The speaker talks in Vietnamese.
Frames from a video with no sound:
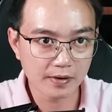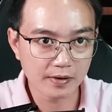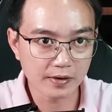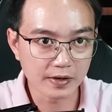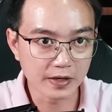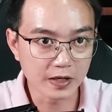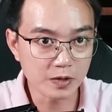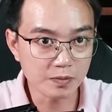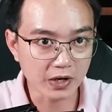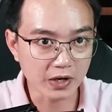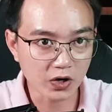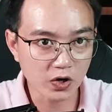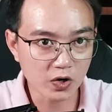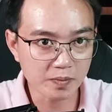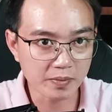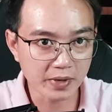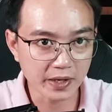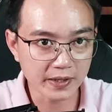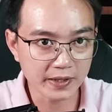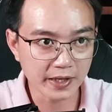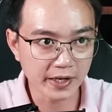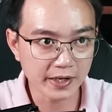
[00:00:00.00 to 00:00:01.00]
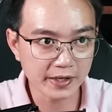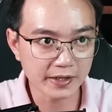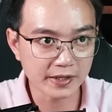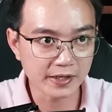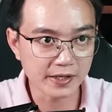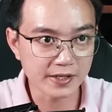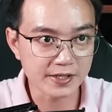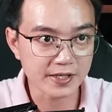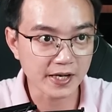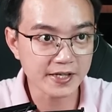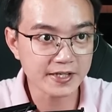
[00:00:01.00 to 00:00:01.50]
Nếu mà có mệnh hệ
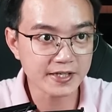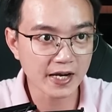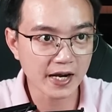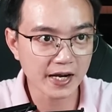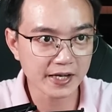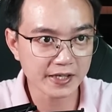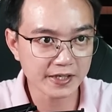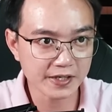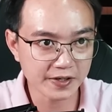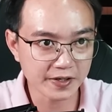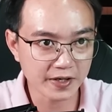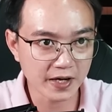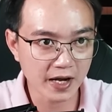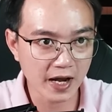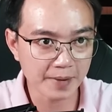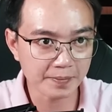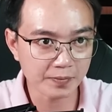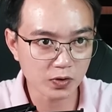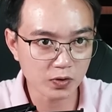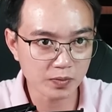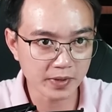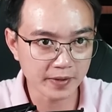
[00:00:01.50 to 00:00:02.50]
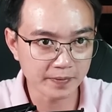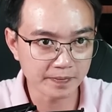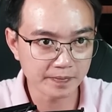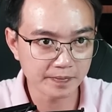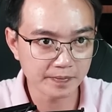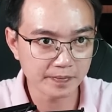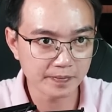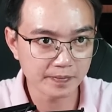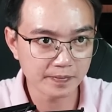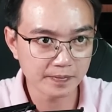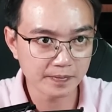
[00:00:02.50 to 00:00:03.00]
gì xảy ra với người làm của mình,
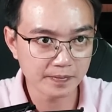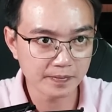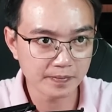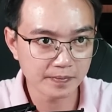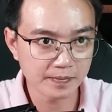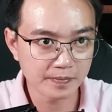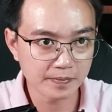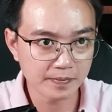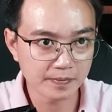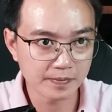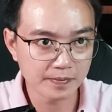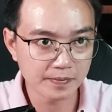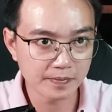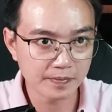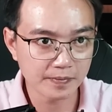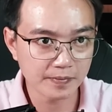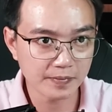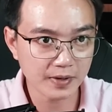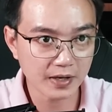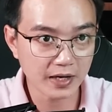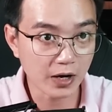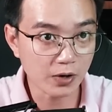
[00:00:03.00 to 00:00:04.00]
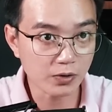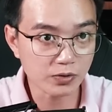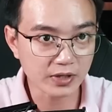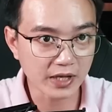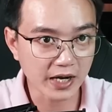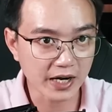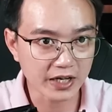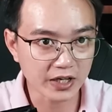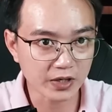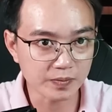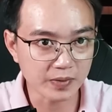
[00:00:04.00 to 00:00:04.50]
lão
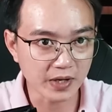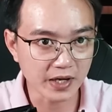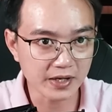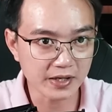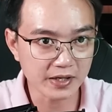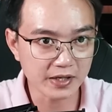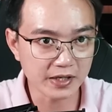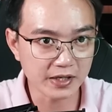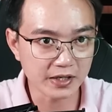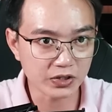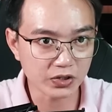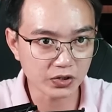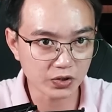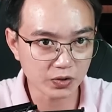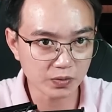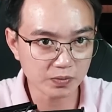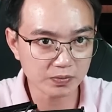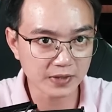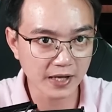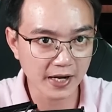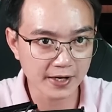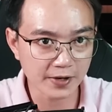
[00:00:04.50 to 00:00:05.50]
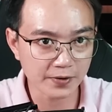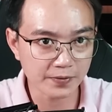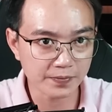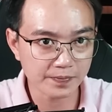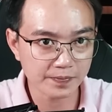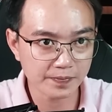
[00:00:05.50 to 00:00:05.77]
ta không để yên cho chúng ta đâu.